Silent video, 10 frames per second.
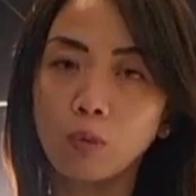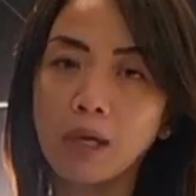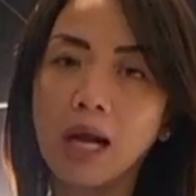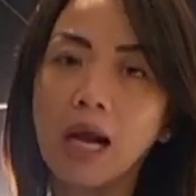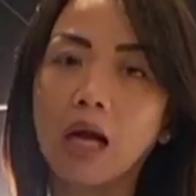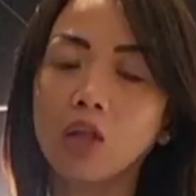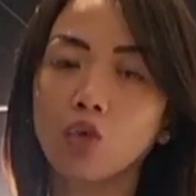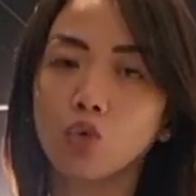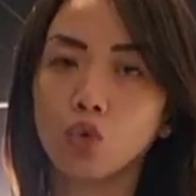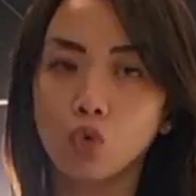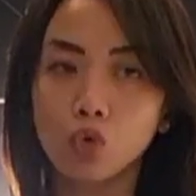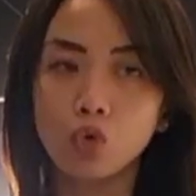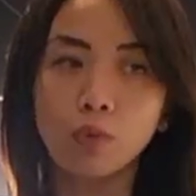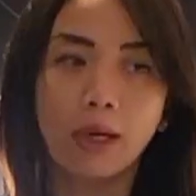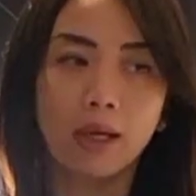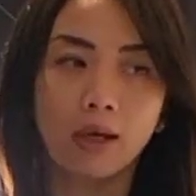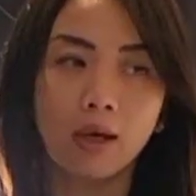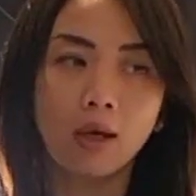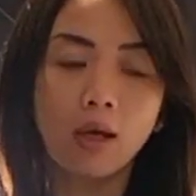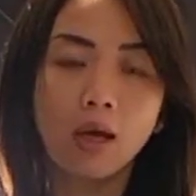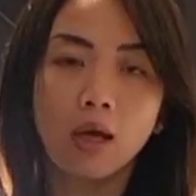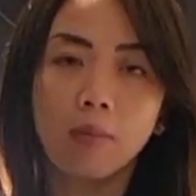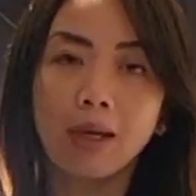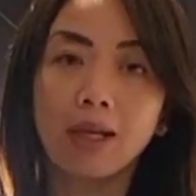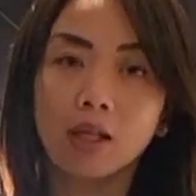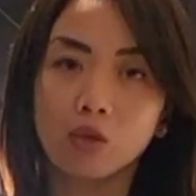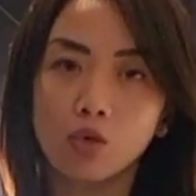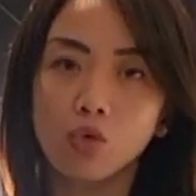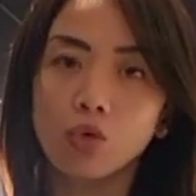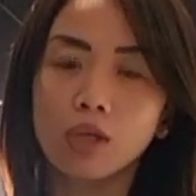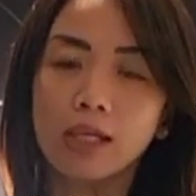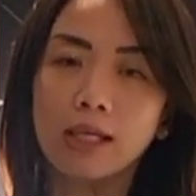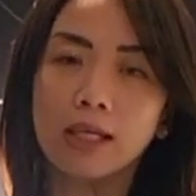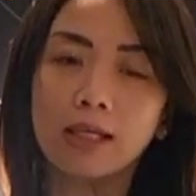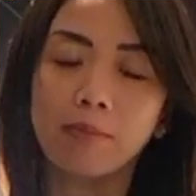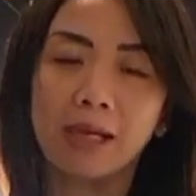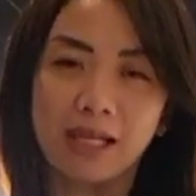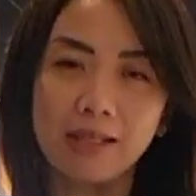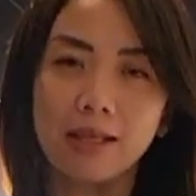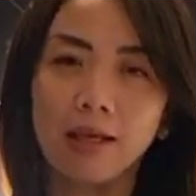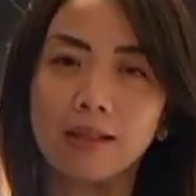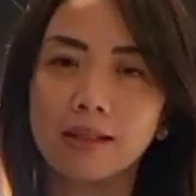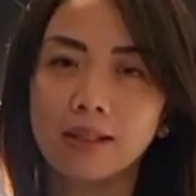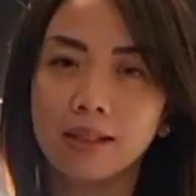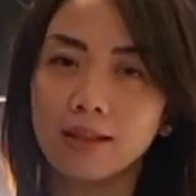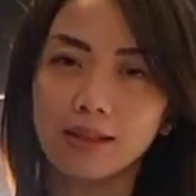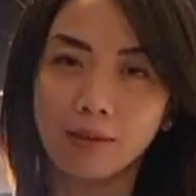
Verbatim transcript: penghangat dulu supaya badanku uh, panas ya. Jadi kita